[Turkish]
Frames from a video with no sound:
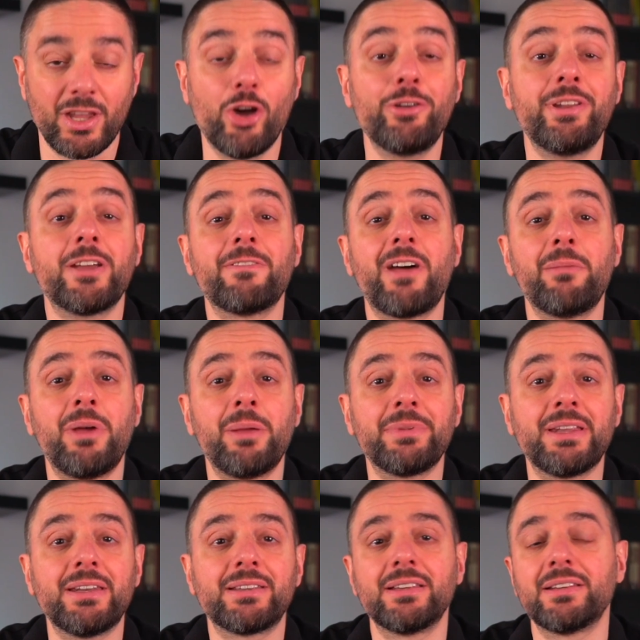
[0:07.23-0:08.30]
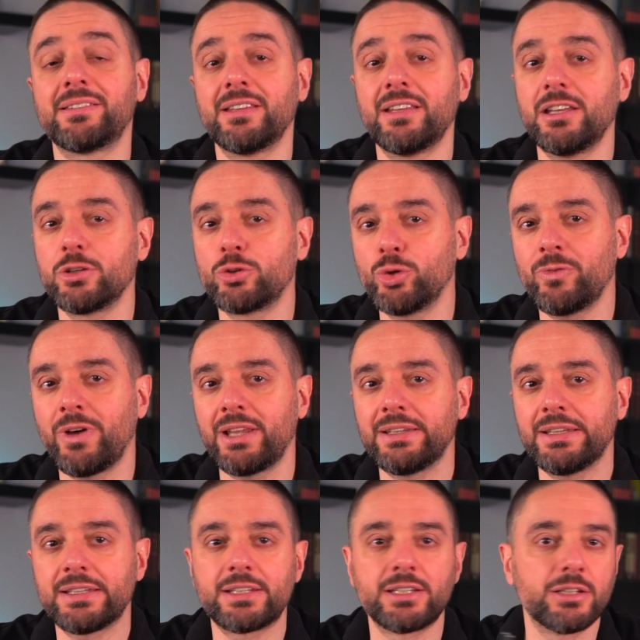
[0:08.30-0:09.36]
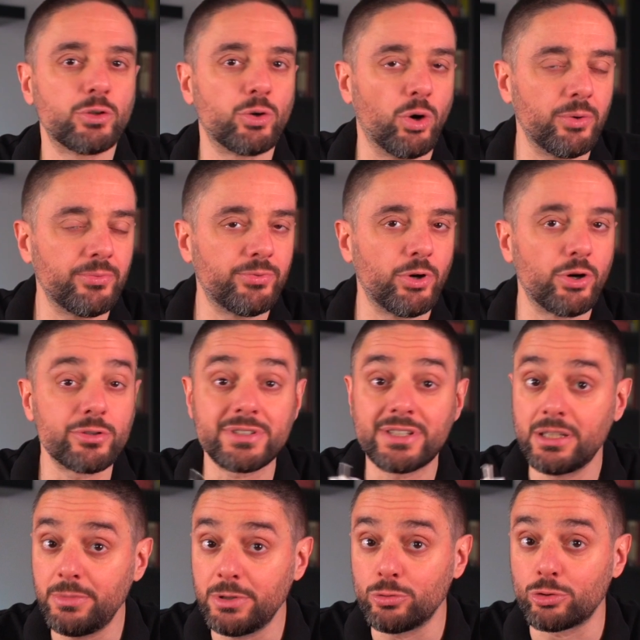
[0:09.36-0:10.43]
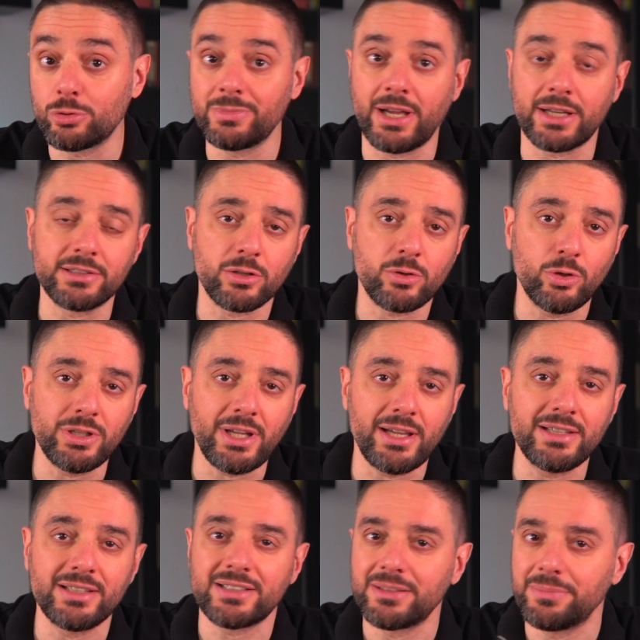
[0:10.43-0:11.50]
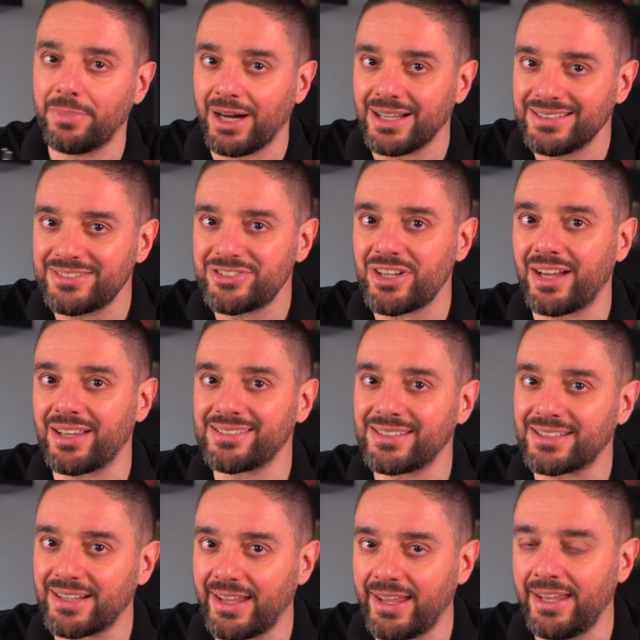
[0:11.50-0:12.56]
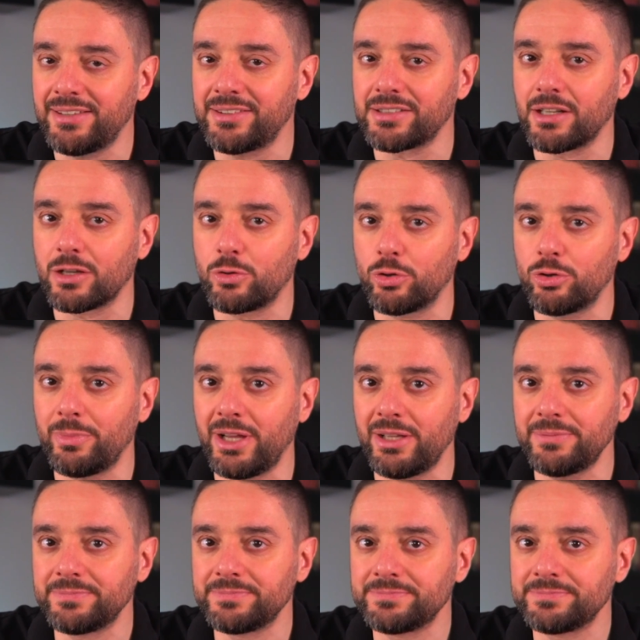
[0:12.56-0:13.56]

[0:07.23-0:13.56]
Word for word: Örnek vermem gerekirse güvenlik, konfor, kimi durumlarda kolaylık, bağlı cihazlara ekstra koruma